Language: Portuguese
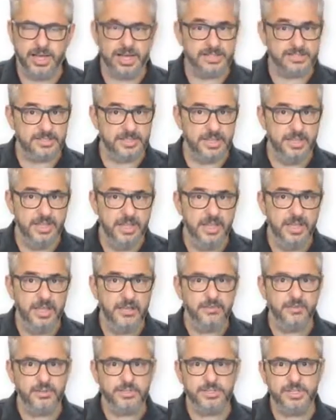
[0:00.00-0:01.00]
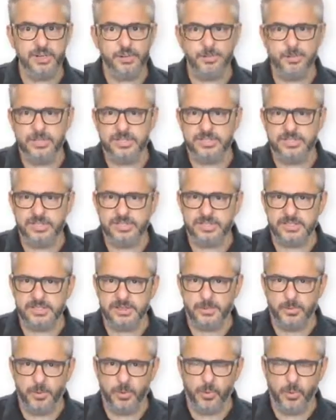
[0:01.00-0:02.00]
Assim, você não precisa
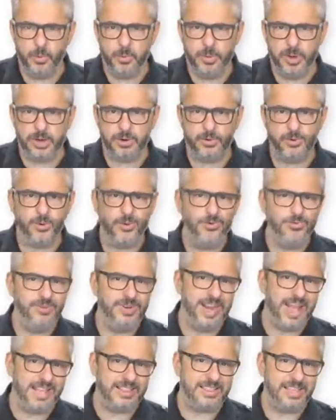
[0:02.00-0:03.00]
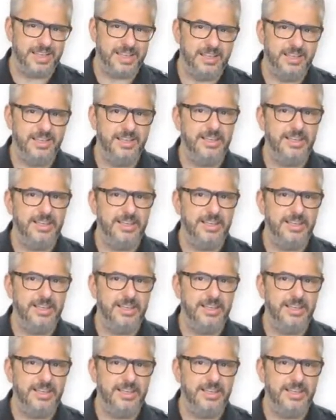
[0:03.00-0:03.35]
se preocupar com nada.